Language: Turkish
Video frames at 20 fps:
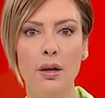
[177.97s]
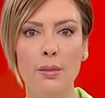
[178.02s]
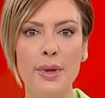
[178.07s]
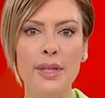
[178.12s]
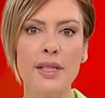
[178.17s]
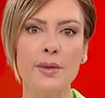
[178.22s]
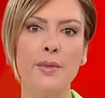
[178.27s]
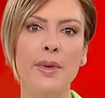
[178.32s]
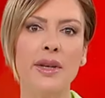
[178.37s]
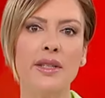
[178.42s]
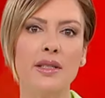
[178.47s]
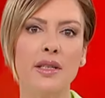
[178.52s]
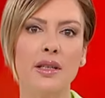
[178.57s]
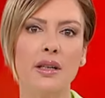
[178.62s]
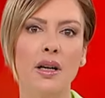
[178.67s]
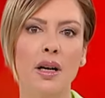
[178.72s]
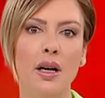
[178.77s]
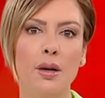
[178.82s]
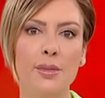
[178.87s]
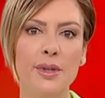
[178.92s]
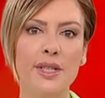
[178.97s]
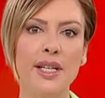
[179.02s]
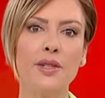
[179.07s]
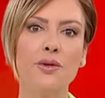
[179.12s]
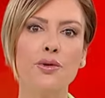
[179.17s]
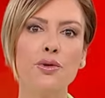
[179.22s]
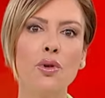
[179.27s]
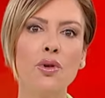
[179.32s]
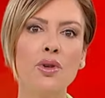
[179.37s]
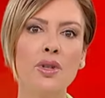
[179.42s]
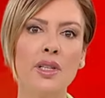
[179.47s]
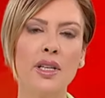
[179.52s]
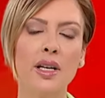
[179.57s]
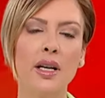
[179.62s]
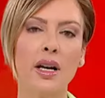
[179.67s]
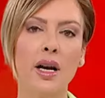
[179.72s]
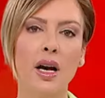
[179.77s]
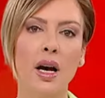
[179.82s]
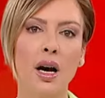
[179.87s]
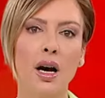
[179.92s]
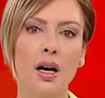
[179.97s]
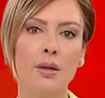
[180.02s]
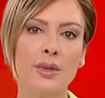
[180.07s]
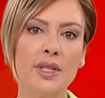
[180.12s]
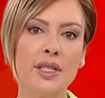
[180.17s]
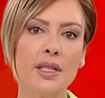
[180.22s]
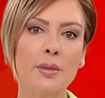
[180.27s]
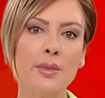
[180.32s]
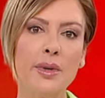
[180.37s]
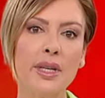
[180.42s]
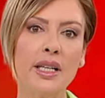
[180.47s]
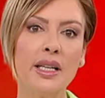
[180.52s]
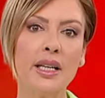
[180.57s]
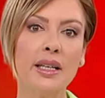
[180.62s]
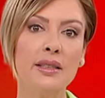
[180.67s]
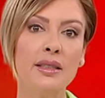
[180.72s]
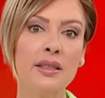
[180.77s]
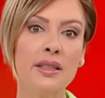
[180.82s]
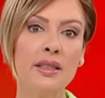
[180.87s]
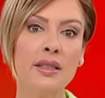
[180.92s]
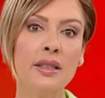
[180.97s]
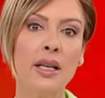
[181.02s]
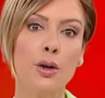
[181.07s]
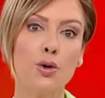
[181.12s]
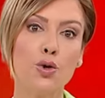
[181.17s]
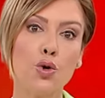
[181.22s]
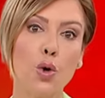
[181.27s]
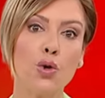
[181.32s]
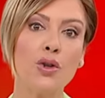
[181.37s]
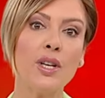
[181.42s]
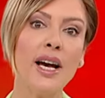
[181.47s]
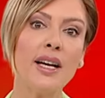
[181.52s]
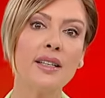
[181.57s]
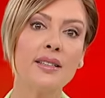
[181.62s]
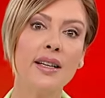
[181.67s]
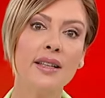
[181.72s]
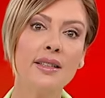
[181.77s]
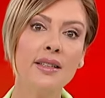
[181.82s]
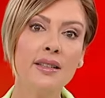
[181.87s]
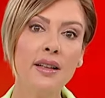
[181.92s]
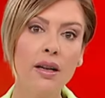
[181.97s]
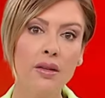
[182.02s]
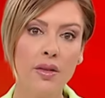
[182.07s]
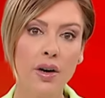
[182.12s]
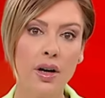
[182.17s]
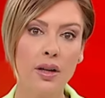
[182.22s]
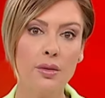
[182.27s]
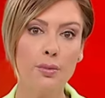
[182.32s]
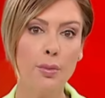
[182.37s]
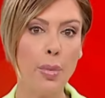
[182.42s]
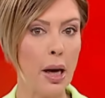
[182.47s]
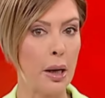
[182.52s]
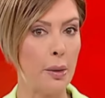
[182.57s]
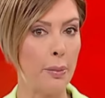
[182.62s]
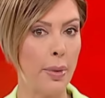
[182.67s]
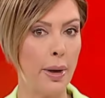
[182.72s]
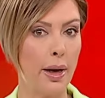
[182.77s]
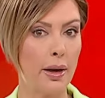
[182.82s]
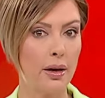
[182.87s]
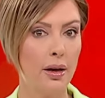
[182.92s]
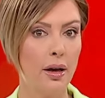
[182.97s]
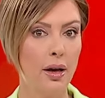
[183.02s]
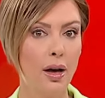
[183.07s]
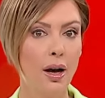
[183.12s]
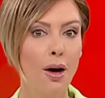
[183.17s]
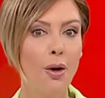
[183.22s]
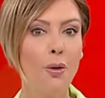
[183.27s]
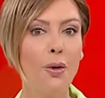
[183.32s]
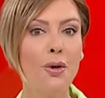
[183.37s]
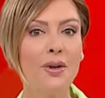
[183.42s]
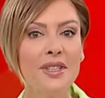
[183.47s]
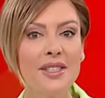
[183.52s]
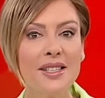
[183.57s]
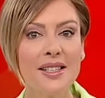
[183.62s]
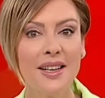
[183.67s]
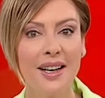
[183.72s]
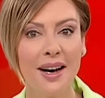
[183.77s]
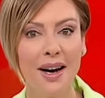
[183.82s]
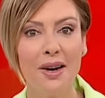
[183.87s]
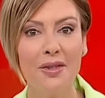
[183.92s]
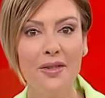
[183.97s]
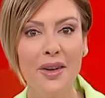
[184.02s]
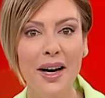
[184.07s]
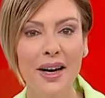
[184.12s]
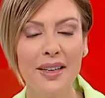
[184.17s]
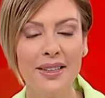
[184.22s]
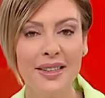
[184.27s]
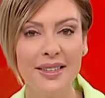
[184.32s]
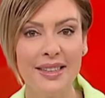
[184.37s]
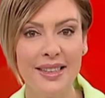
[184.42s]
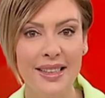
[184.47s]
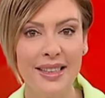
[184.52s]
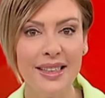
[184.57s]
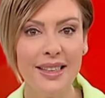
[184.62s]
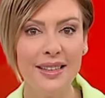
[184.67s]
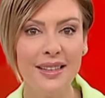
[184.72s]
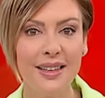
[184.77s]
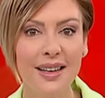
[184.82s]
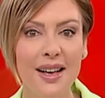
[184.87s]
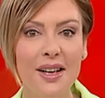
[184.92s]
Bitmedi. Bir de diyor ki ama tabii kadının çökerteni de var. Bak bak Orası kahvehane değil.